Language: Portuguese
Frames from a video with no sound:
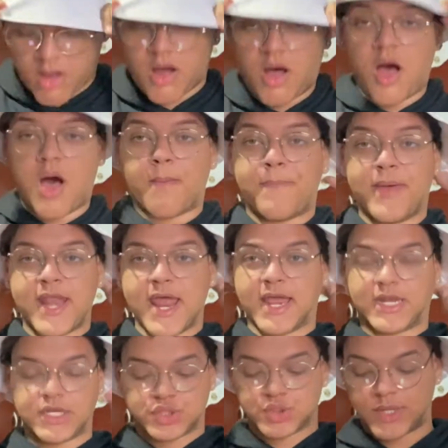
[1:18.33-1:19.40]
Ó, oh, pera
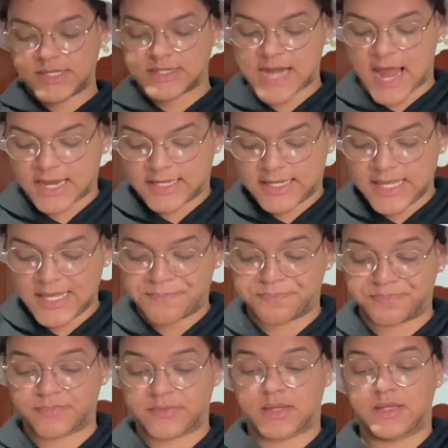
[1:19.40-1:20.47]
aí, deixa eu entrar aqui
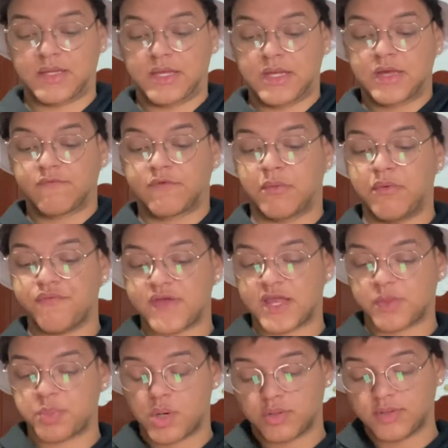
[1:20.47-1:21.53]
Vamos ver
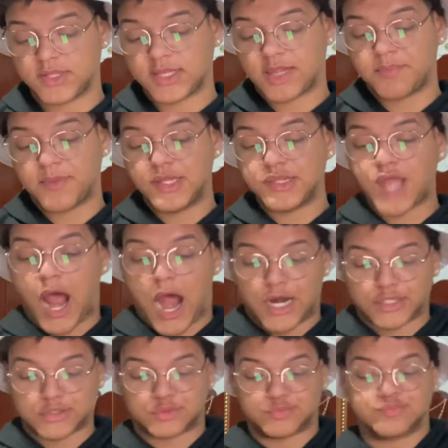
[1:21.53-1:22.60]
as perguntas que vocês
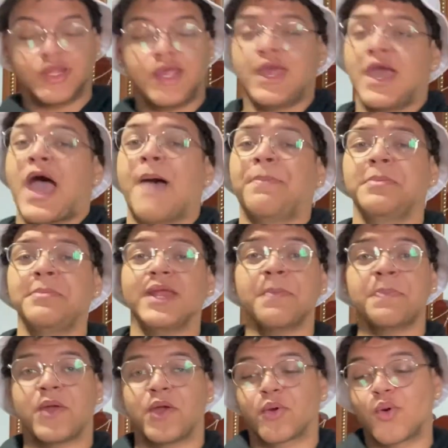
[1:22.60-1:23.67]
mandaram. A primeira
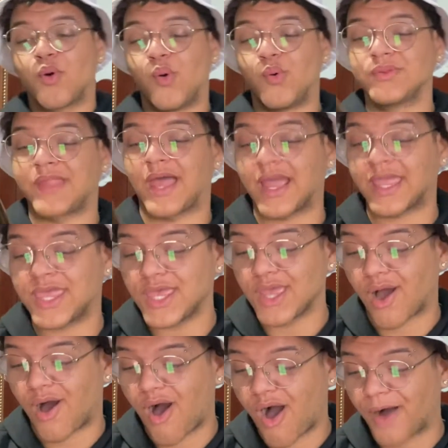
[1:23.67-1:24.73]
pergunta
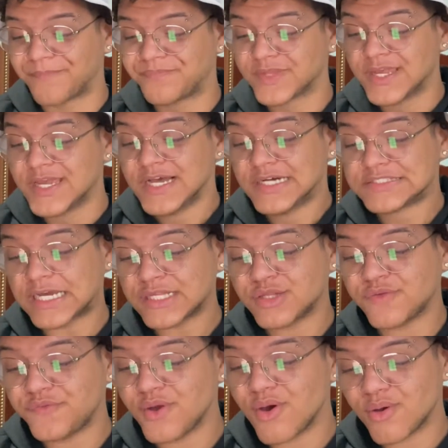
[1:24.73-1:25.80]
aqui, ó. Já
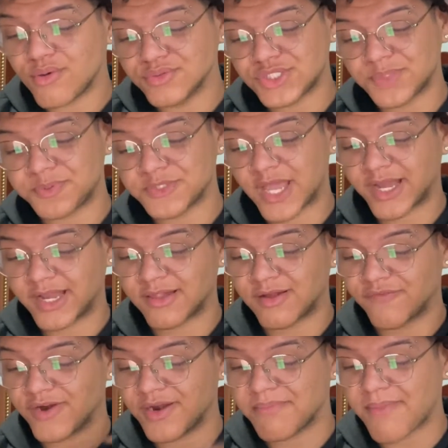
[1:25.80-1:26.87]
sofreu algum tipo de
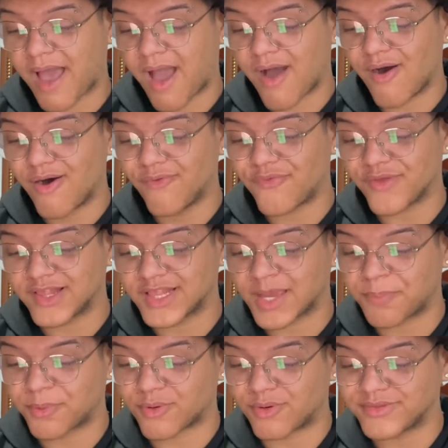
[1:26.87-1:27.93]
agressão verbal ou
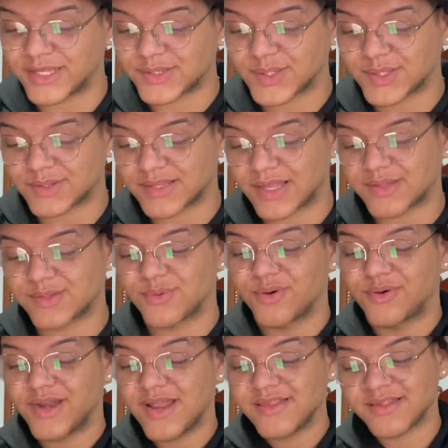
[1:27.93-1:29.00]
física por conta da sua, da sua
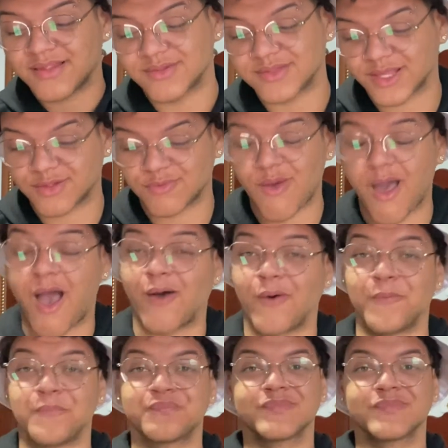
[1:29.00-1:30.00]
orientação sexual?